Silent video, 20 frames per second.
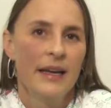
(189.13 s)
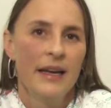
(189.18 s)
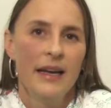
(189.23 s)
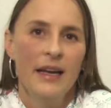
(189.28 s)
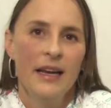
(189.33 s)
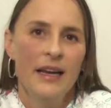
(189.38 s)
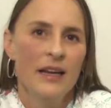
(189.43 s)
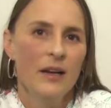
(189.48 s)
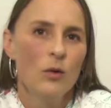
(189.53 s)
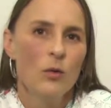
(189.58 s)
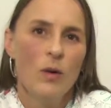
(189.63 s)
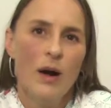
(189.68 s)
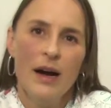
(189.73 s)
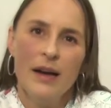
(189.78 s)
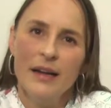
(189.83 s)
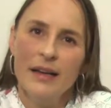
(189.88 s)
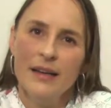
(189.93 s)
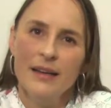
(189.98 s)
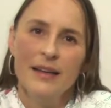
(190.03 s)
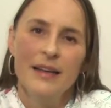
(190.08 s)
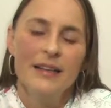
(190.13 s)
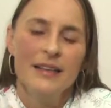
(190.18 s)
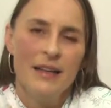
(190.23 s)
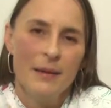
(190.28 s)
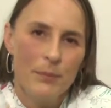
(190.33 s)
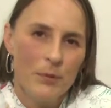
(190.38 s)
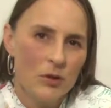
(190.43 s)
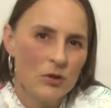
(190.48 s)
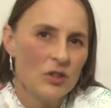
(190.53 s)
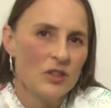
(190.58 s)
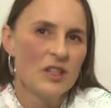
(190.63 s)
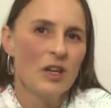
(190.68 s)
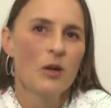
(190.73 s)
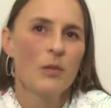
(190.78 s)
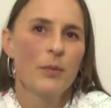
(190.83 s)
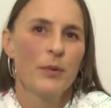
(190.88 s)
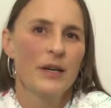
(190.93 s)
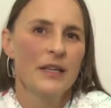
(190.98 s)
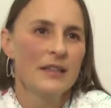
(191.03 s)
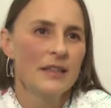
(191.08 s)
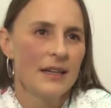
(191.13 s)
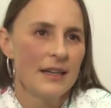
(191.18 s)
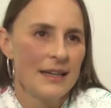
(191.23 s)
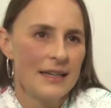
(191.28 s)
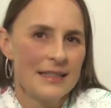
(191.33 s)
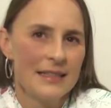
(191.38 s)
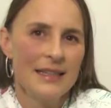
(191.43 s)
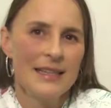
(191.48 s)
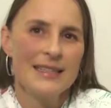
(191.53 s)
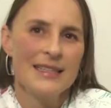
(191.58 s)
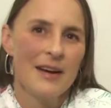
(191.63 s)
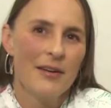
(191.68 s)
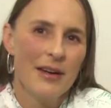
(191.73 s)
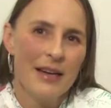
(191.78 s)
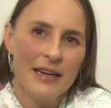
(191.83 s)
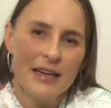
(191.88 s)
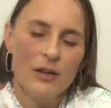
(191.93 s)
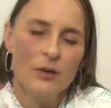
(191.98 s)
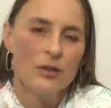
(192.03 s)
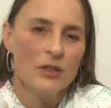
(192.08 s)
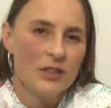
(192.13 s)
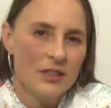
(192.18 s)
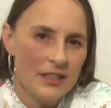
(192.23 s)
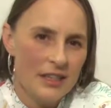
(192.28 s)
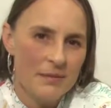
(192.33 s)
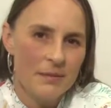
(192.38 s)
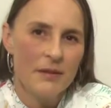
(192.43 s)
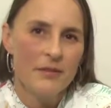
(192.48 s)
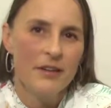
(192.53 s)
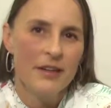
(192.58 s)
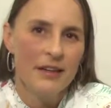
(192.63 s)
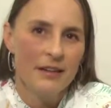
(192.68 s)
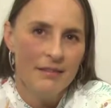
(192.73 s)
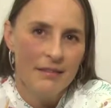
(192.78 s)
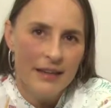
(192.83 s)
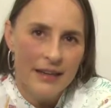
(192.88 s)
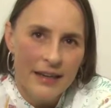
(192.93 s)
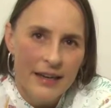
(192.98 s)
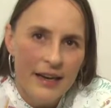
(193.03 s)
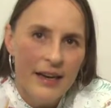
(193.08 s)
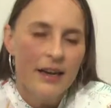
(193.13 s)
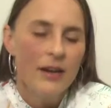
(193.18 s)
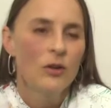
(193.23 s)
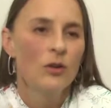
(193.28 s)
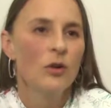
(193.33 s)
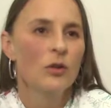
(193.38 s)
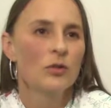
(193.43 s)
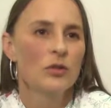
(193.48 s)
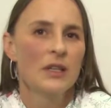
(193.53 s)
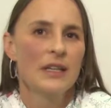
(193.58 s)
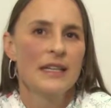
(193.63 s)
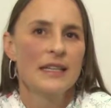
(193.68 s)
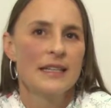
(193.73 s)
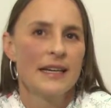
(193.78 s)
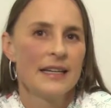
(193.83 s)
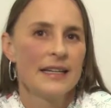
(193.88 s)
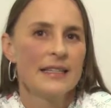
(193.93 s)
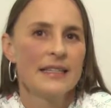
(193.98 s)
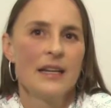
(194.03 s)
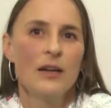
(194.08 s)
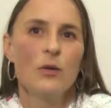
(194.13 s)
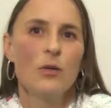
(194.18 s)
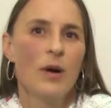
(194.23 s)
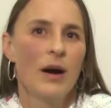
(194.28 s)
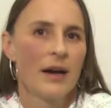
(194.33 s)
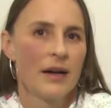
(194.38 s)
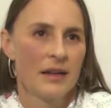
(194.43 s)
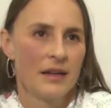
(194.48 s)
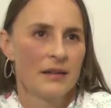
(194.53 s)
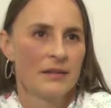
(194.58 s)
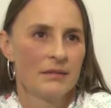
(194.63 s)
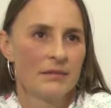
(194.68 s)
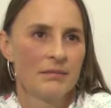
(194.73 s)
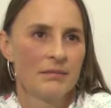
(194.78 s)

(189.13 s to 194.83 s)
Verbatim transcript: El enjuague, de pronto se lo pueden tragar si le sabe rico, entonces es preferible no utilizar ese enjuague.